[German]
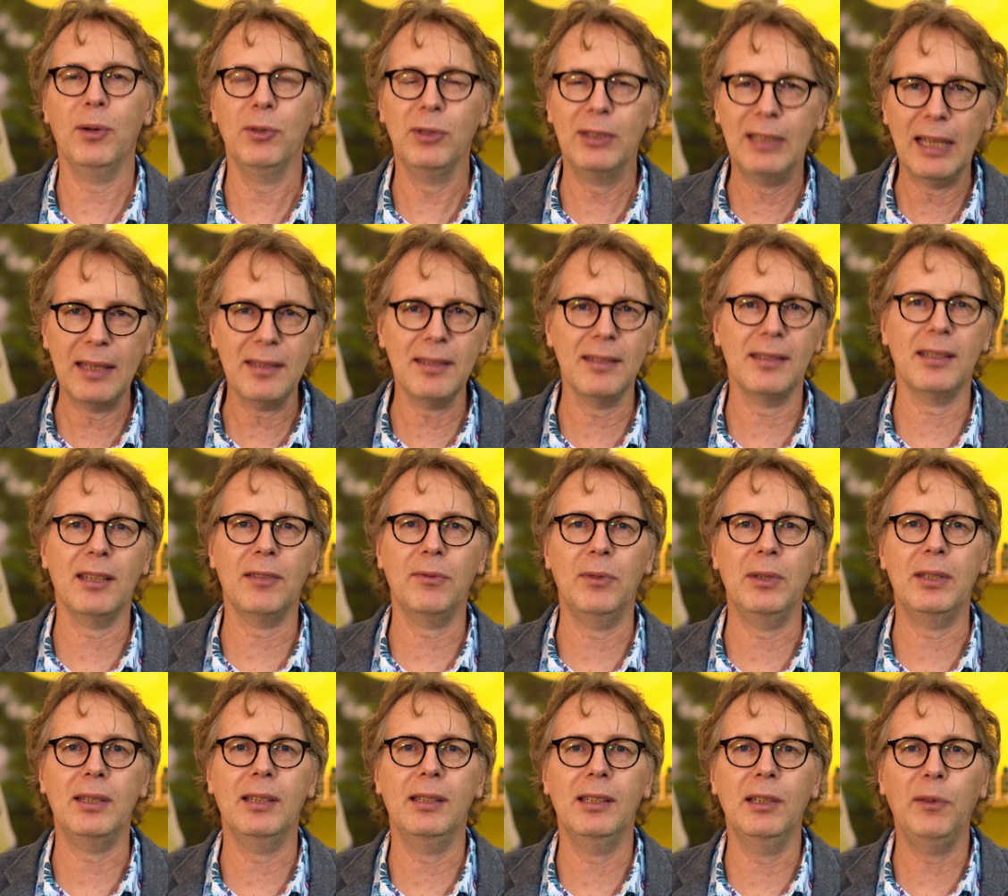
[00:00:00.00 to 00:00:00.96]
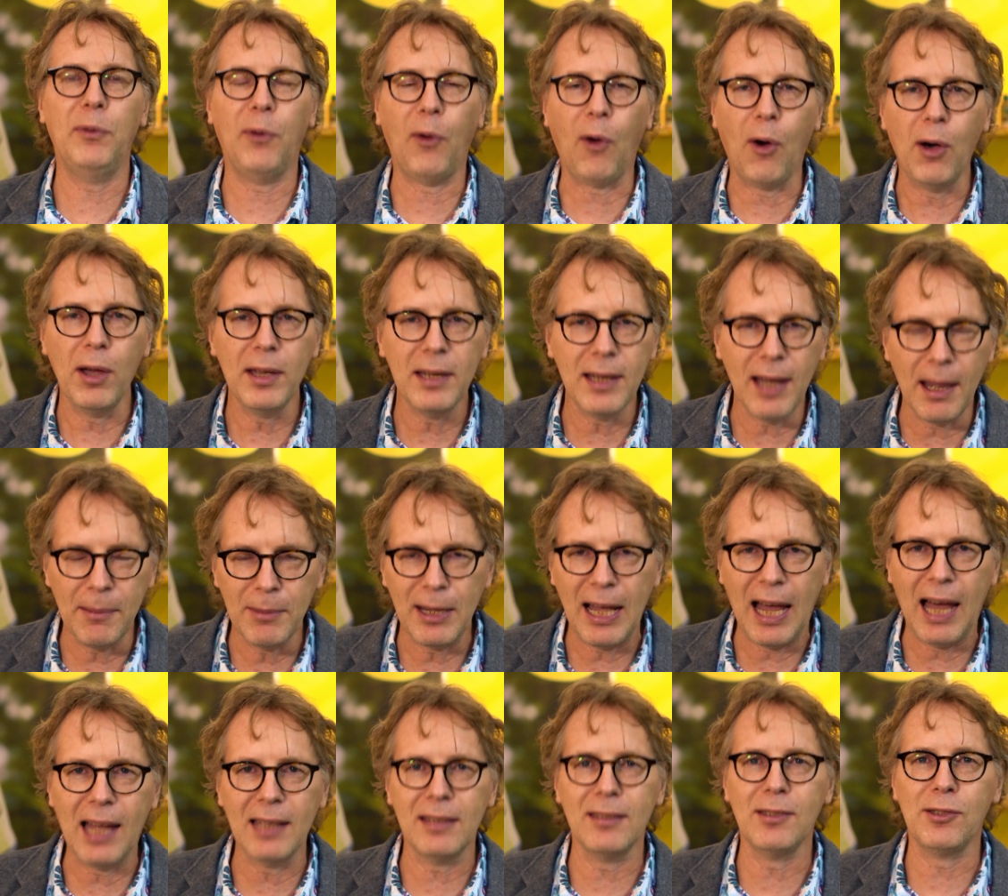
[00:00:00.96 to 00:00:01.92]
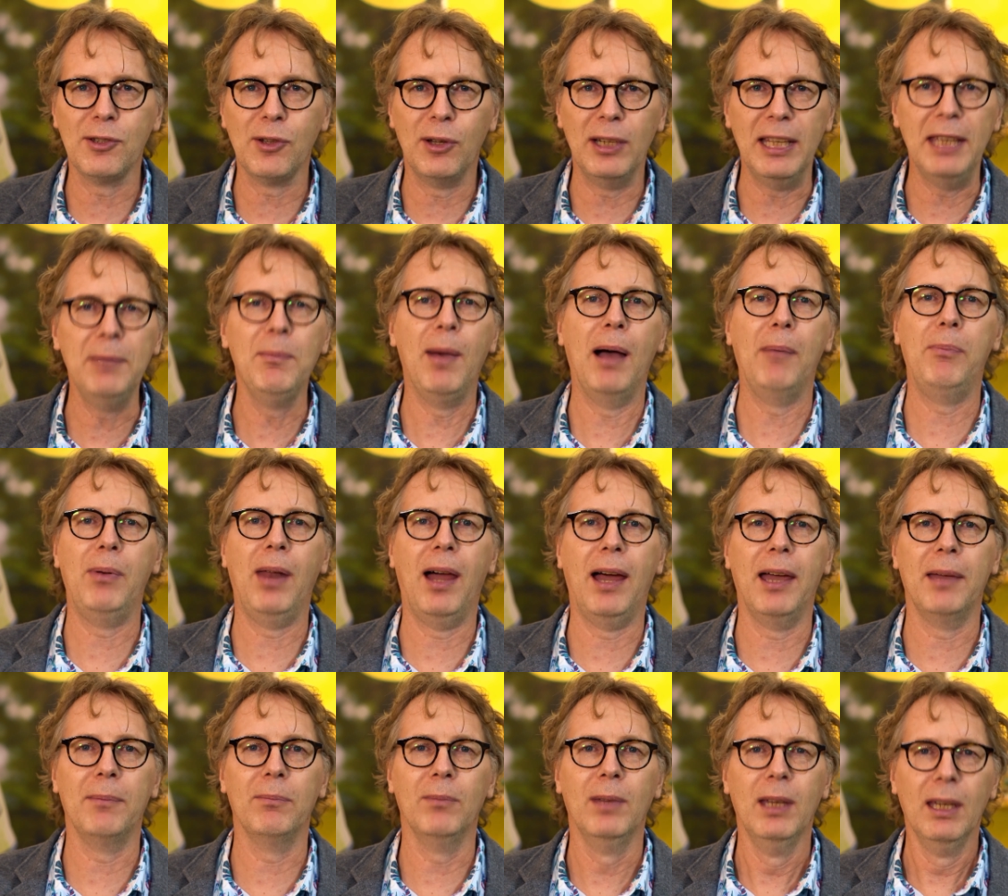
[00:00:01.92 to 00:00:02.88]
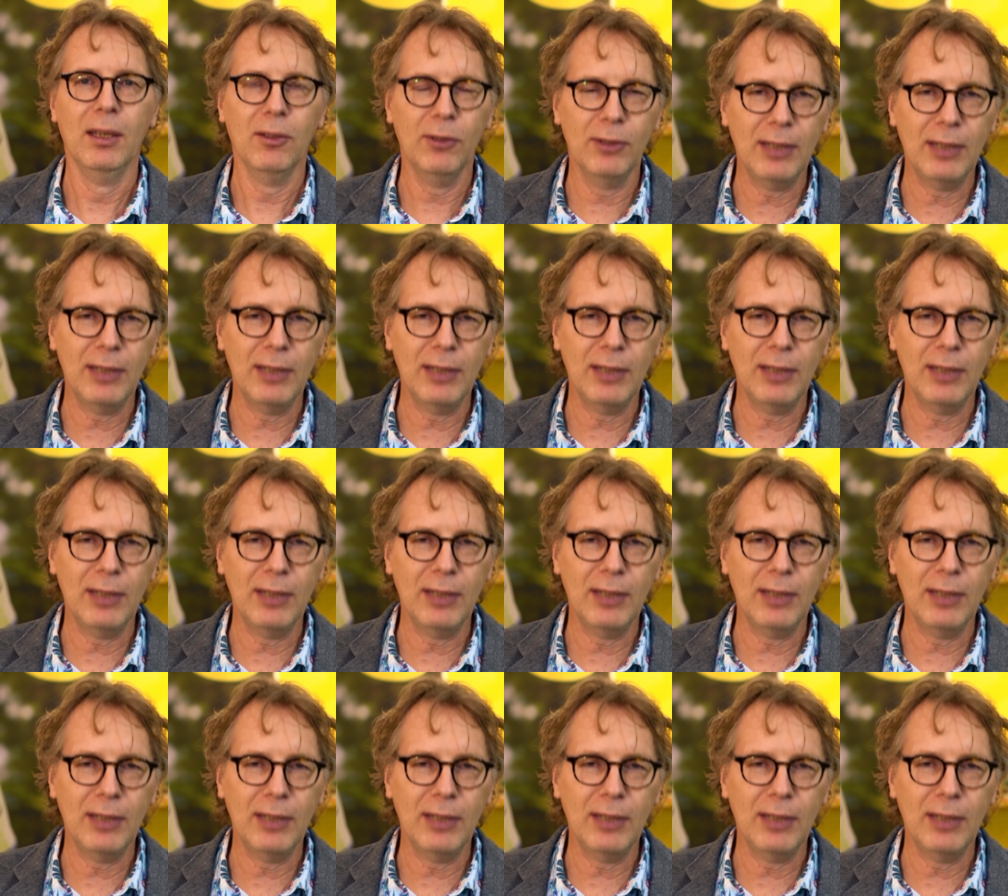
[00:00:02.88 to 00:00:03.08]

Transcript: Und das ist das Wichtige. Die Freude am Garten soll immer bleiben